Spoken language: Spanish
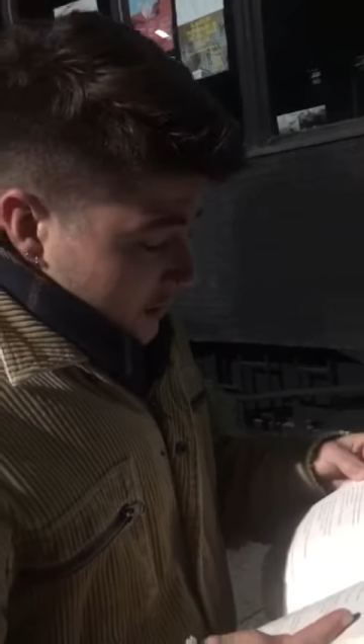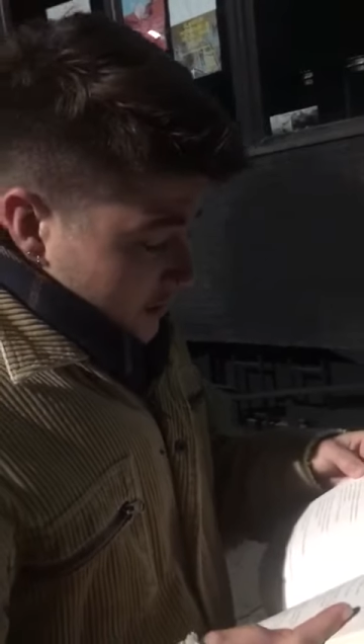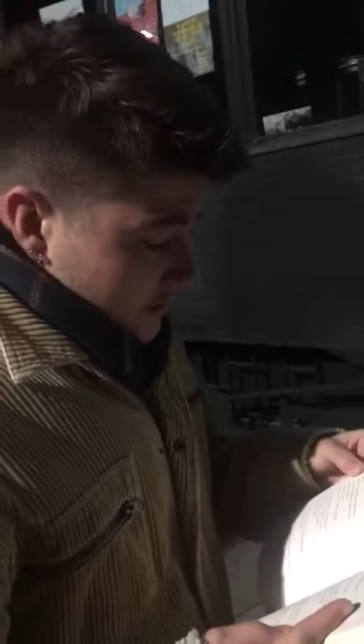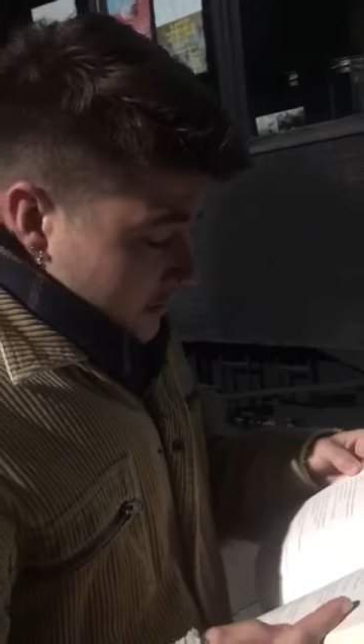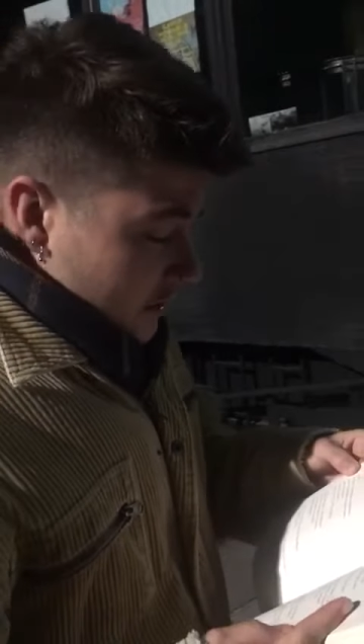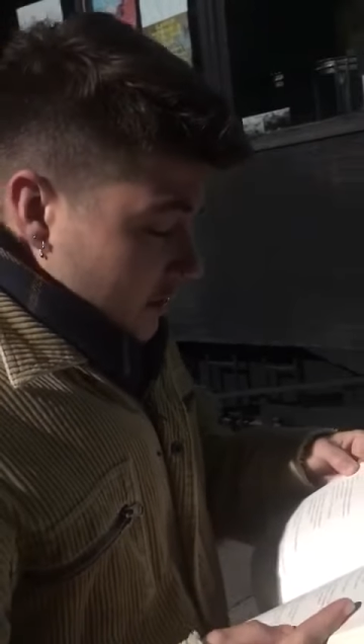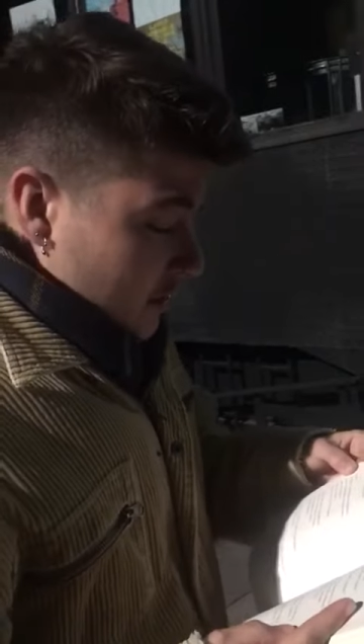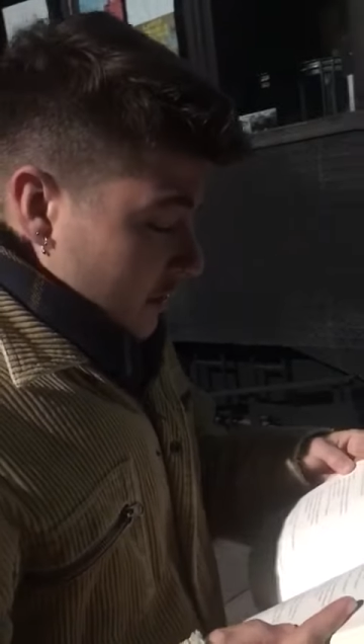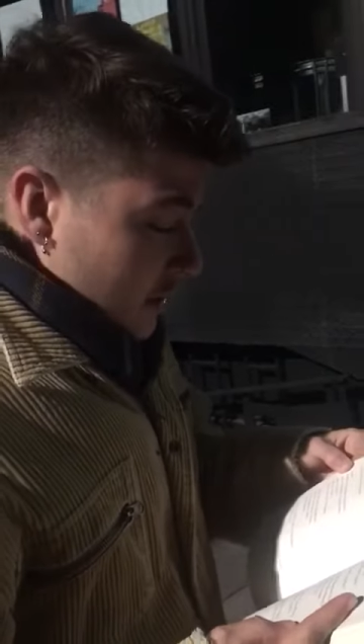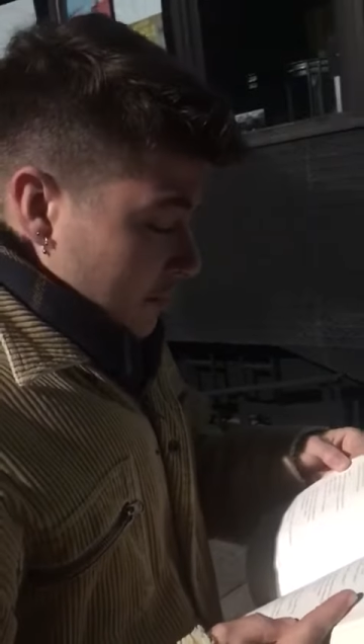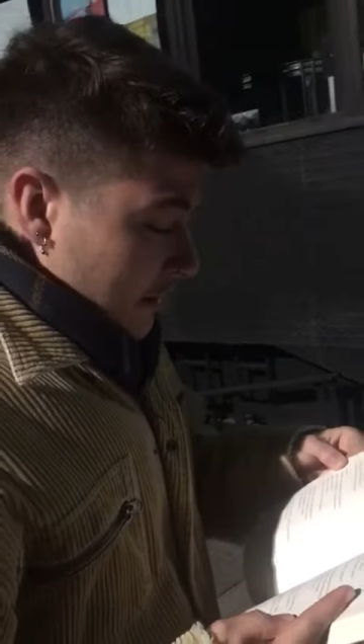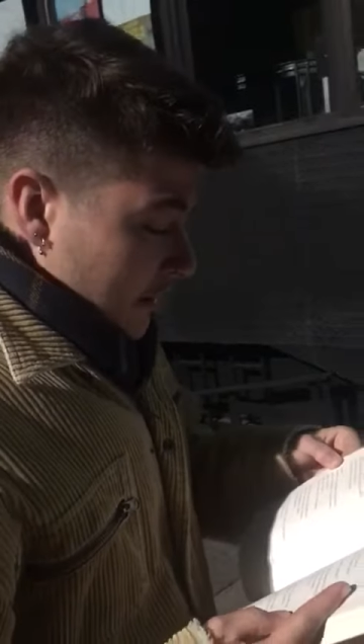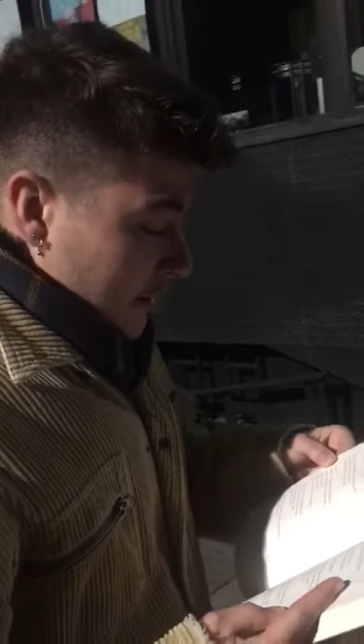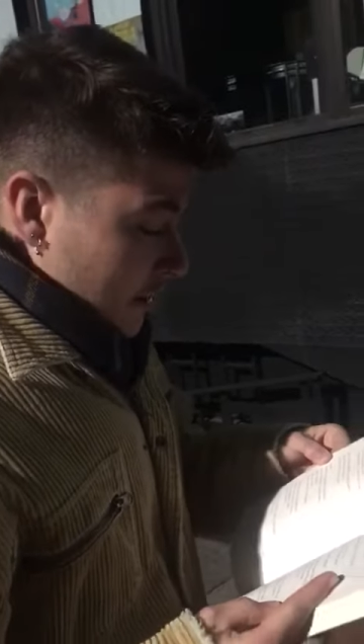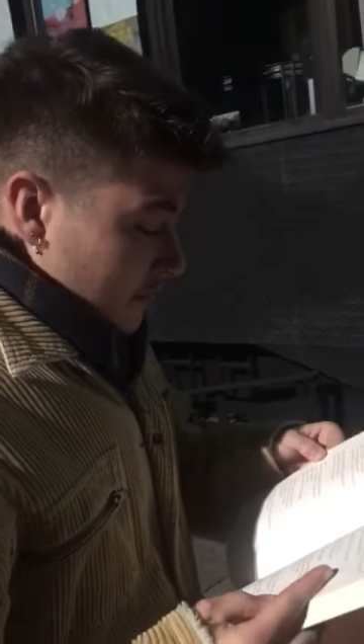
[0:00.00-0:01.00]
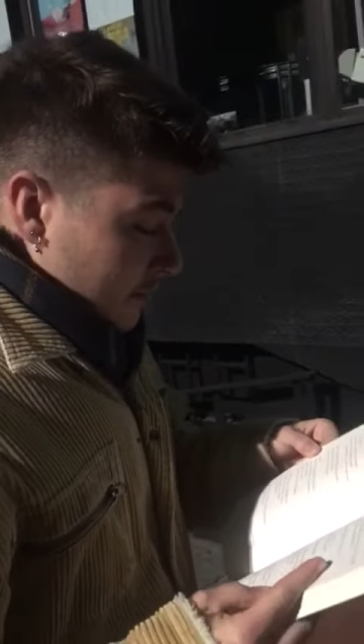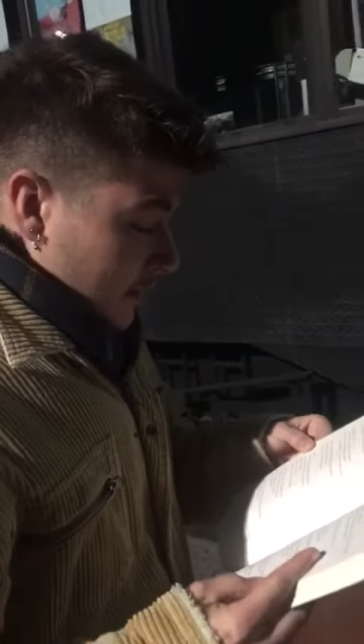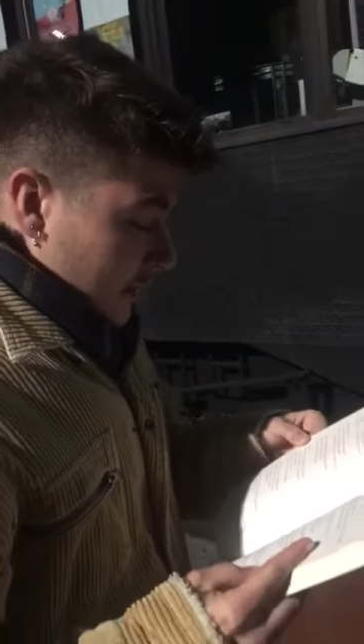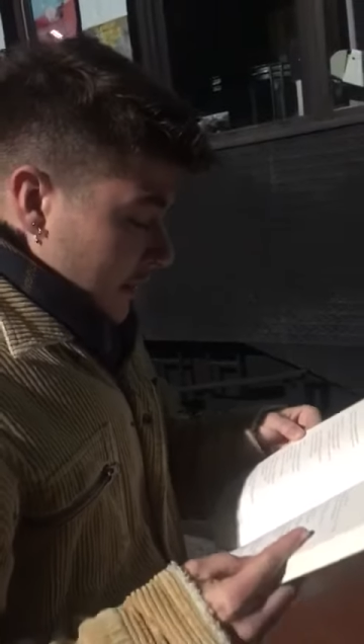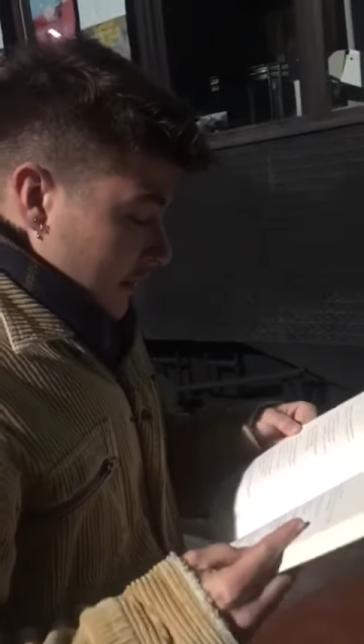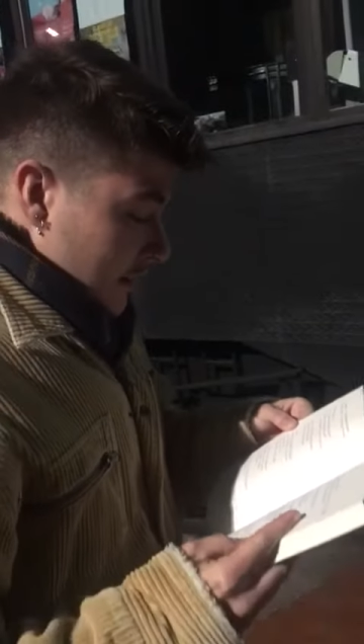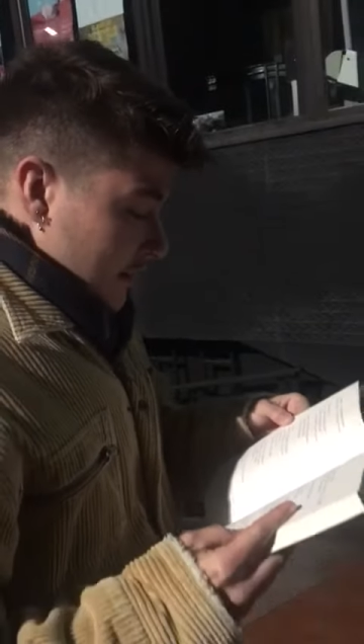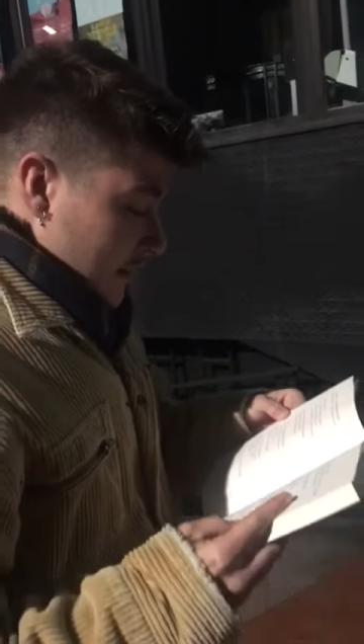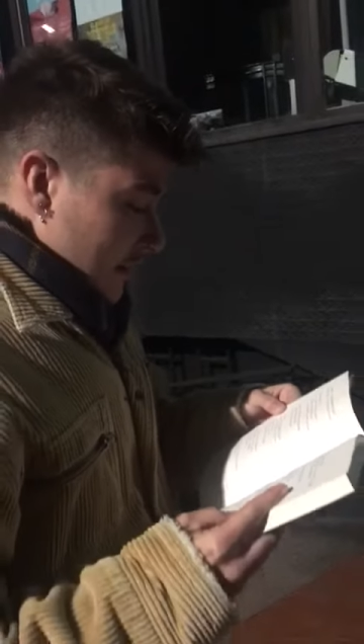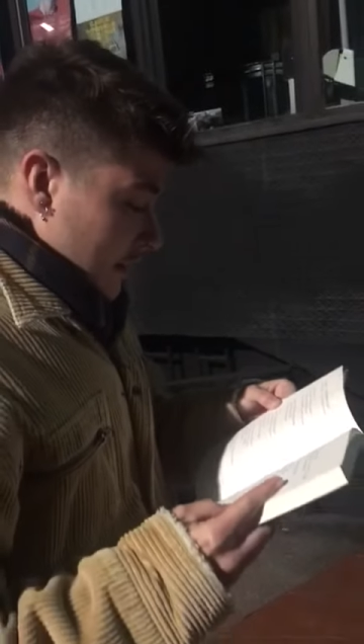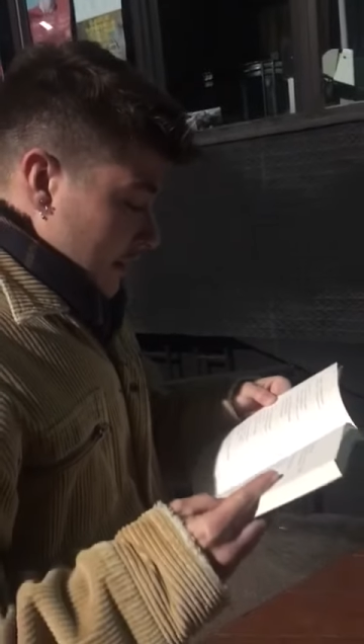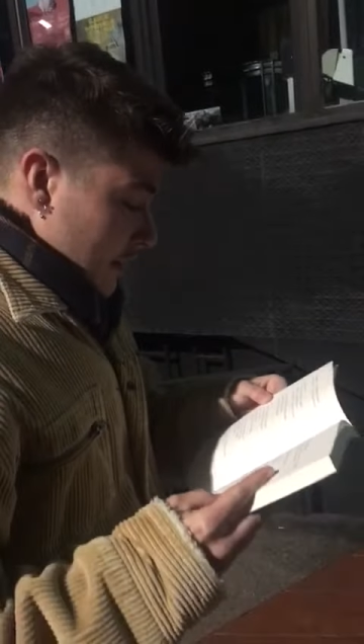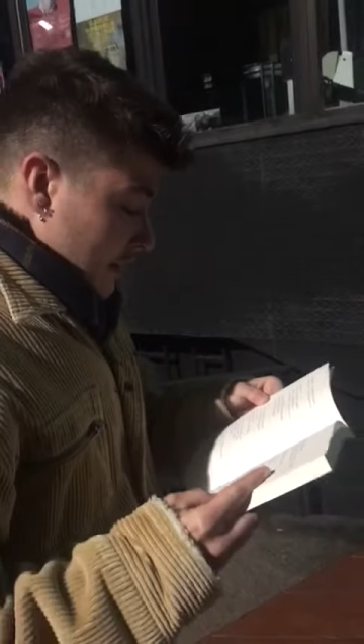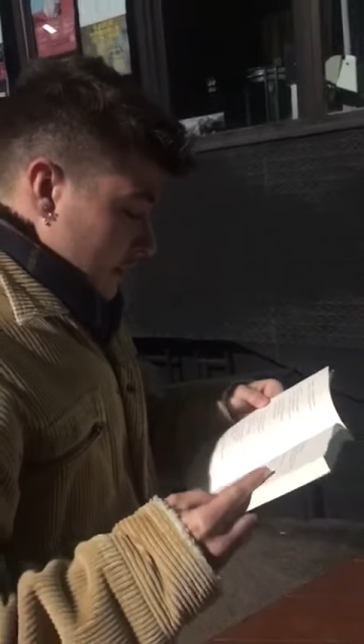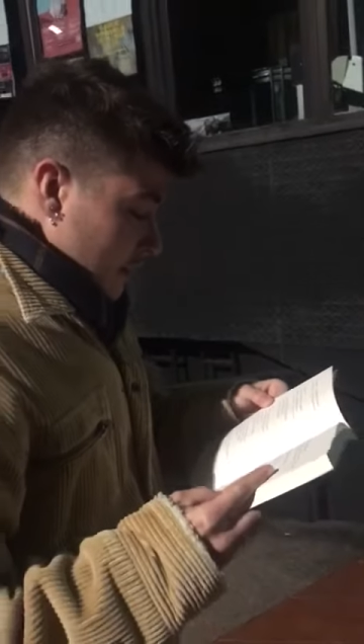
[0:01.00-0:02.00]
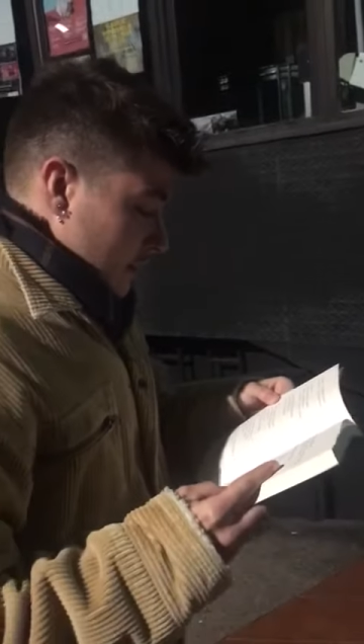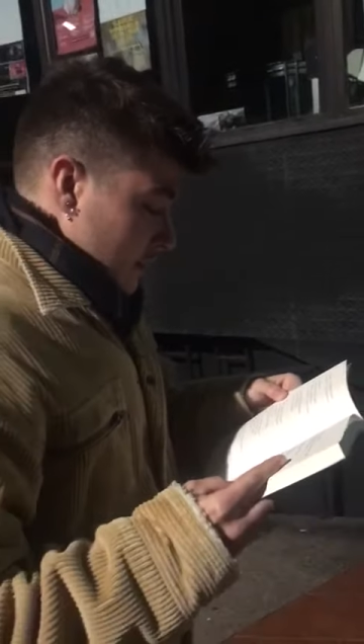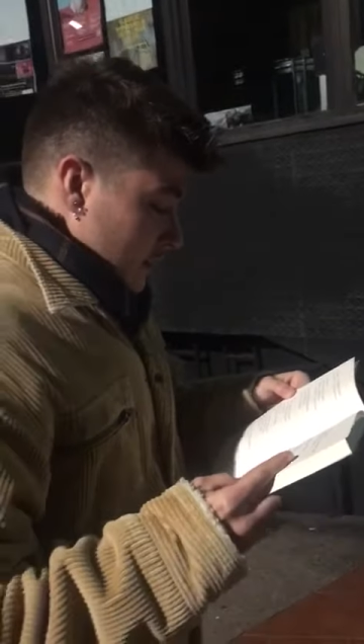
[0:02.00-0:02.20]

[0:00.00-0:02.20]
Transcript: Sigo con la mirada fija en la adrenalina,